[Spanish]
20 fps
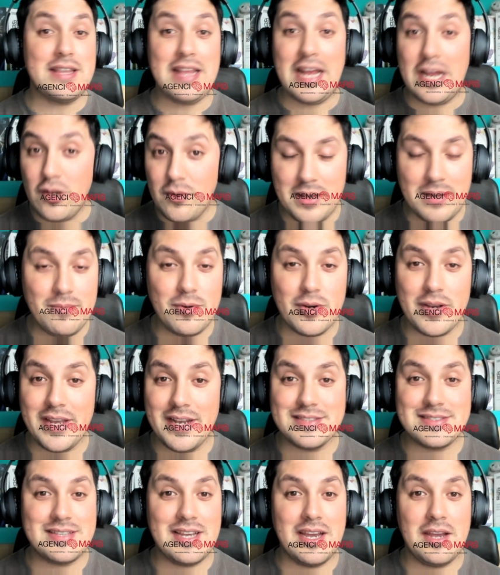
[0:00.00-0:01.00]
Da lo mismo
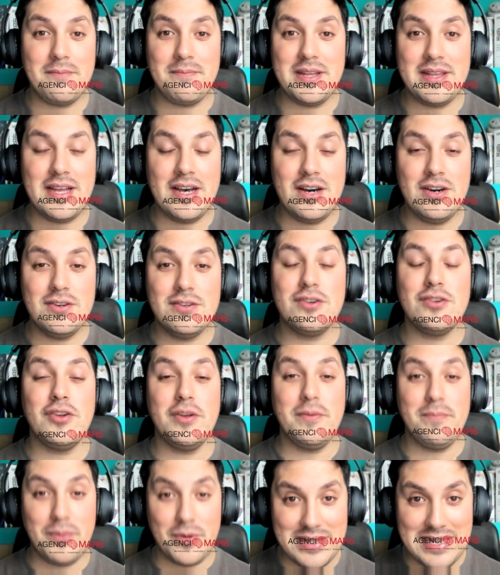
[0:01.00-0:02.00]
quien sea invitado,
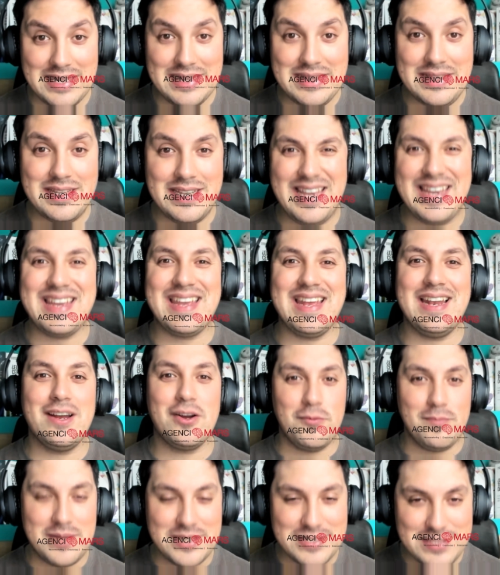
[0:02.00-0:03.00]
lo importante es que
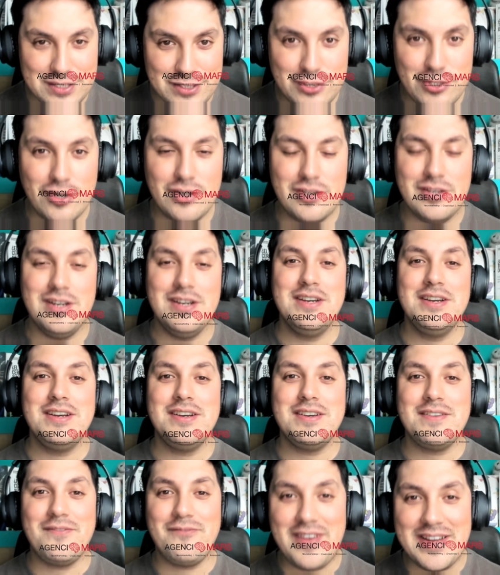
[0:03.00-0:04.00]
la conversación
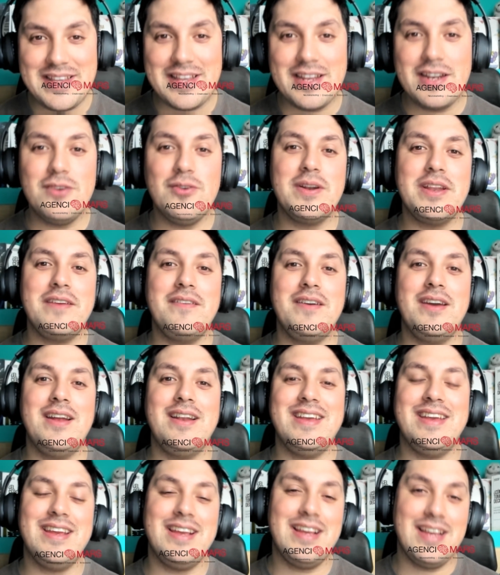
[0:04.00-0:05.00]
va a tener un
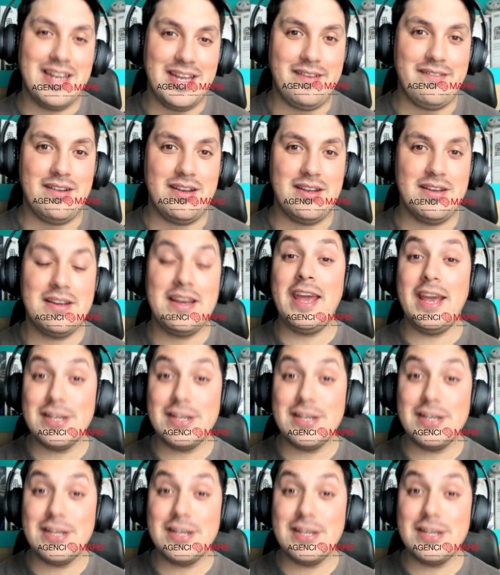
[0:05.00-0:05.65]
nivel increíble.